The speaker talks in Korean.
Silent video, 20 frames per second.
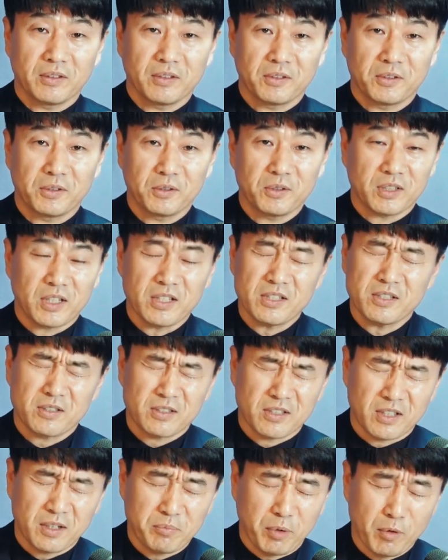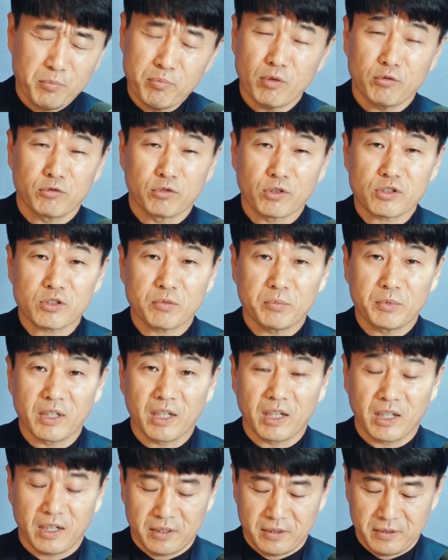그리고 사실 제가 펑펑
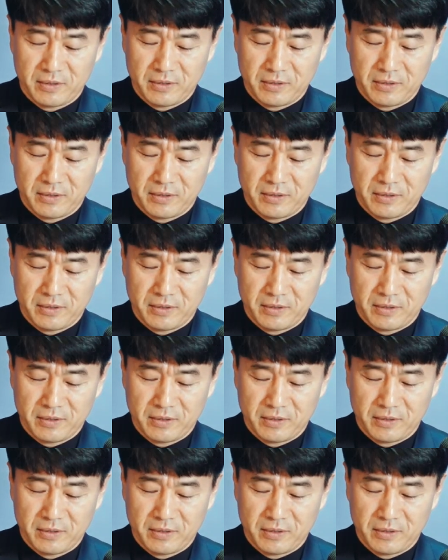울었습니다.